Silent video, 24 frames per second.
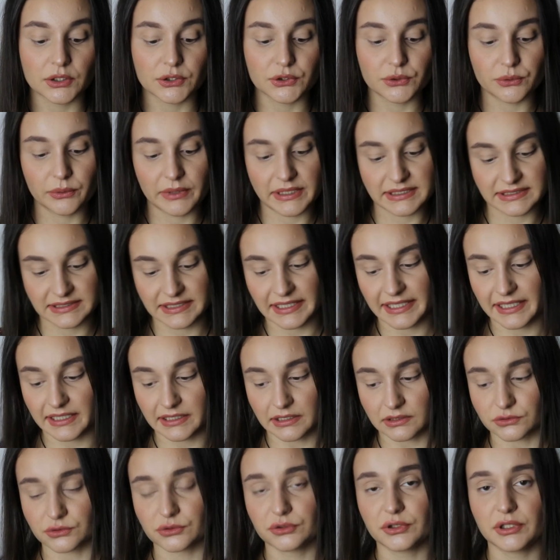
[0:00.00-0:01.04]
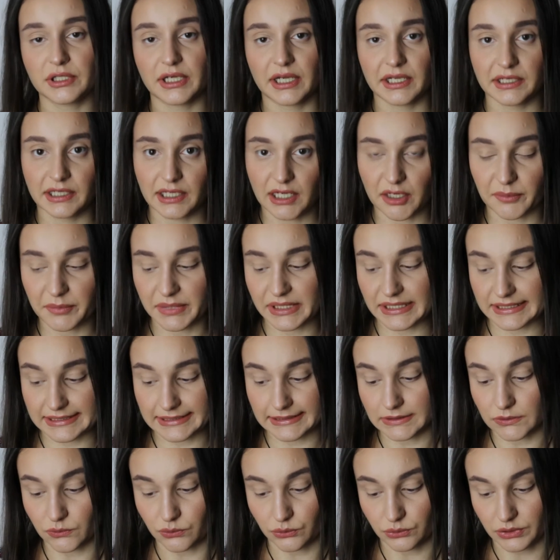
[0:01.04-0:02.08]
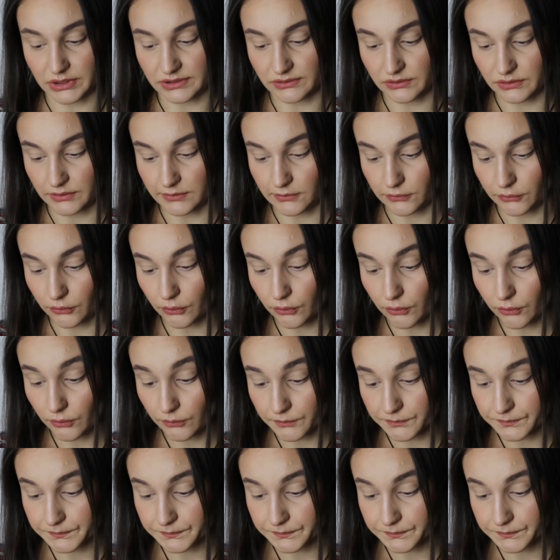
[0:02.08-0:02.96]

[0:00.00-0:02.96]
USA yazıyor yani Amerika'da üretiliyor.